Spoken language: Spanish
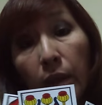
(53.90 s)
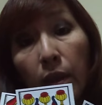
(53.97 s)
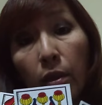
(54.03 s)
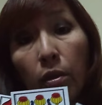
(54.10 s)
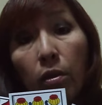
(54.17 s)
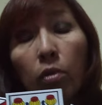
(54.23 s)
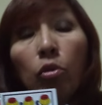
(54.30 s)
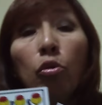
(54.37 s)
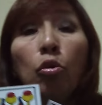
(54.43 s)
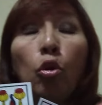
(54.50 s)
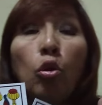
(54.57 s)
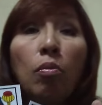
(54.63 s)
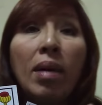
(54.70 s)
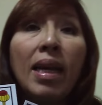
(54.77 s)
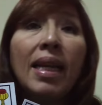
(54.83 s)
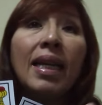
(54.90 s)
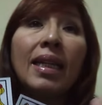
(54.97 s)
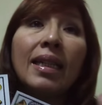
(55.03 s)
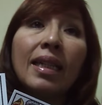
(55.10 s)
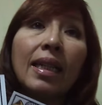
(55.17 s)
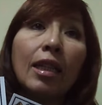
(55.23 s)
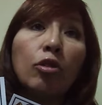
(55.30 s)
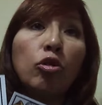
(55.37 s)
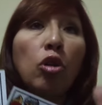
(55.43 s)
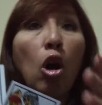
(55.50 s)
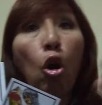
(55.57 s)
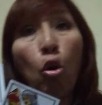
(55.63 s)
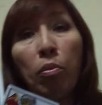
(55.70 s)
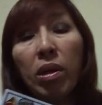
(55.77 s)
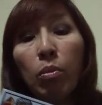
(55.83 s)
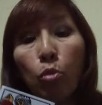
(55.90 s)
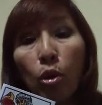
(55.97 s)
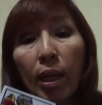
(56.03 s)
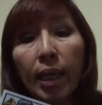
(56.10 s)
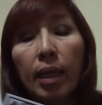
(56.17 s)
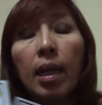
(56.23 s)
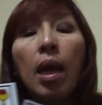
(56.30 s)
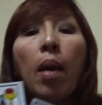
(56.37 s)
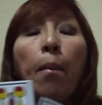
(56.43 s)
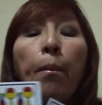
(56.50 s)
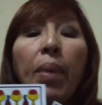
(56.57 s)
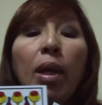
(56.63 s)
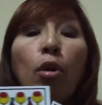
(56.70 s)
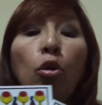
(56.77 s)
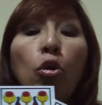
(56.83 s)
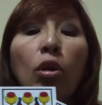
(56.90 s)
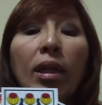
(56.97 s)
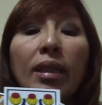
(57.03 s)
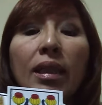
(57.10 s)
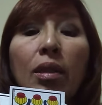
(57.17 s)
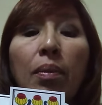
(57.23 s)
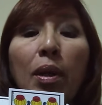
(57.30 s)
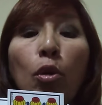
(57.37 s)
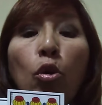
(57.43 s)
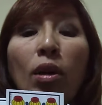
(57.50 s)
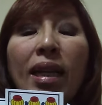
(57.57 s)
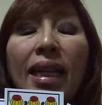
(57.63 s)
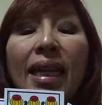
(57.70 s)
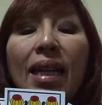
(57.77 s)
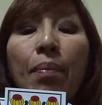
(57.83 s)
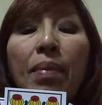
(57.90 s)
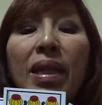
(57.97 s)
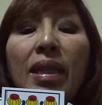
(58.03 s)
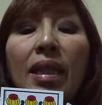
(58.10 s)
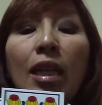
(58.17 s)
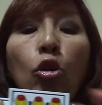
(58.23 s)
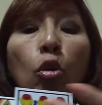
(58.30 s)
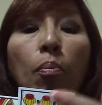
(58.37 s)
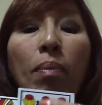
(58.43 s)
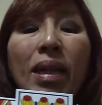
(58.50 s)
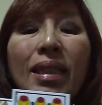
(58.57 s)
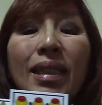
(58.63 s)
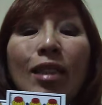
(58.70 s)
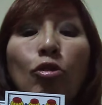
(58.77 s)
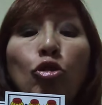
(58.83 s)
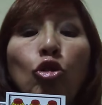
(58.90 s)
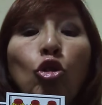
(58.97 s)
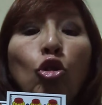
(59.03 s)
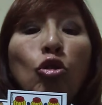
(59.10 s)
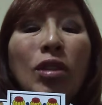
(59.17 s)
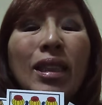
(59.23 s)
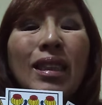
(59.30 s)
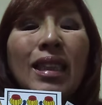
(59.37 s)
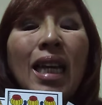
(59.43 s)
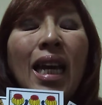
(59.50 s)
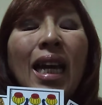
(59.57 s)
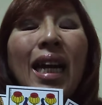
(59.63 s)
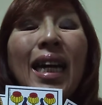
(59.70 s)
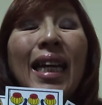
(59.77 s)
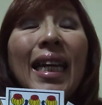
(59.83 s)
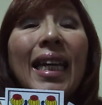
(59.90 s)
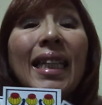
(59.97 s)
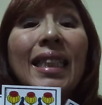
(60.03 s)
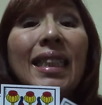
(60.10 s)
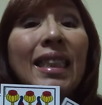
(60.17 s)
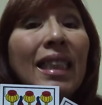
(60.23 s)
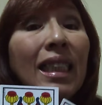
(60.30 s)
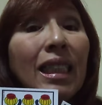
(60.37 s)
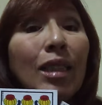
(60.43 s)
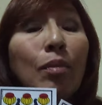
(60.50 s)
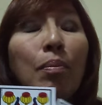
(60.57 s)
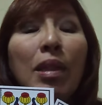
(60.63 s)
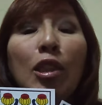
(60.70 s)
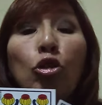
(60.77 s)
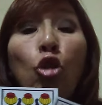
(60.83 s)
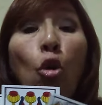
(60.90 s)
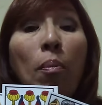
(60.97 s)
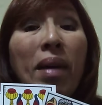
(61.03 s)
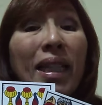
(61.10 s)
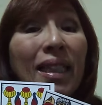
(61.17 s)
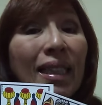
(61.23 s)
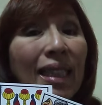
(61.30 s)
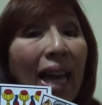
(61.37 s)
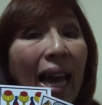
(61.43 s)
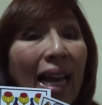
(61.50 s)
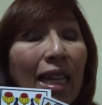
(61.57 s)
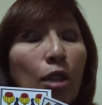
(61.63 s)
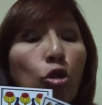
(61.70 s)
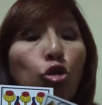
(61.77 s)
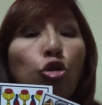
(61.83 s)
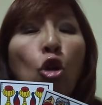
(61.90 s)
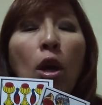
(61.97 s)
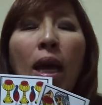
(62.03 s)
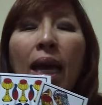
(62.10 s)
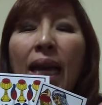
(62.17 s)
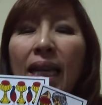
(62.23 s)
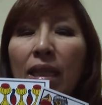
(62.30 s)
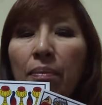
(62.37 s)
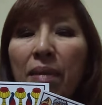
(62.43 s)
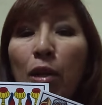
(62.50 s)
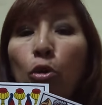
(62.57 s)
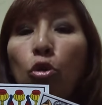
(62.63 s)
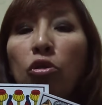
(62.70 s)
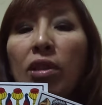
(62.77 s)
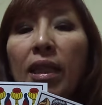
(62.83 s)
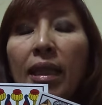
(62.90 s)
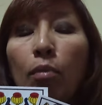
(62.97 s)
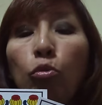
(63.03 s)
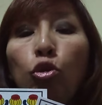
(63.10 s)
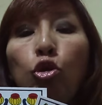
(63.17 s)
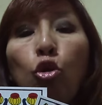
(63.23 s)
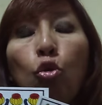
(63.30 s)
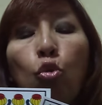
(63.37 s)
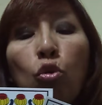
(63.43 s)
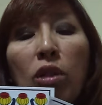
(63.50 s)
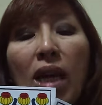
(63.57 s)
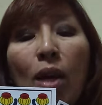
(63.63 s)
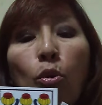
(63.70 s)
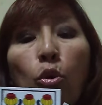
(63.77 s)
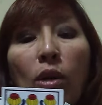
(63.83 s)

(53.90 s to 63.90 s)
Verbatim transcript: mm, normal en relación a hombre y mujer, pero lo que sí veo claramente conversaciones eh, chismes, comentarios. Es mejor tener mucho cuidado,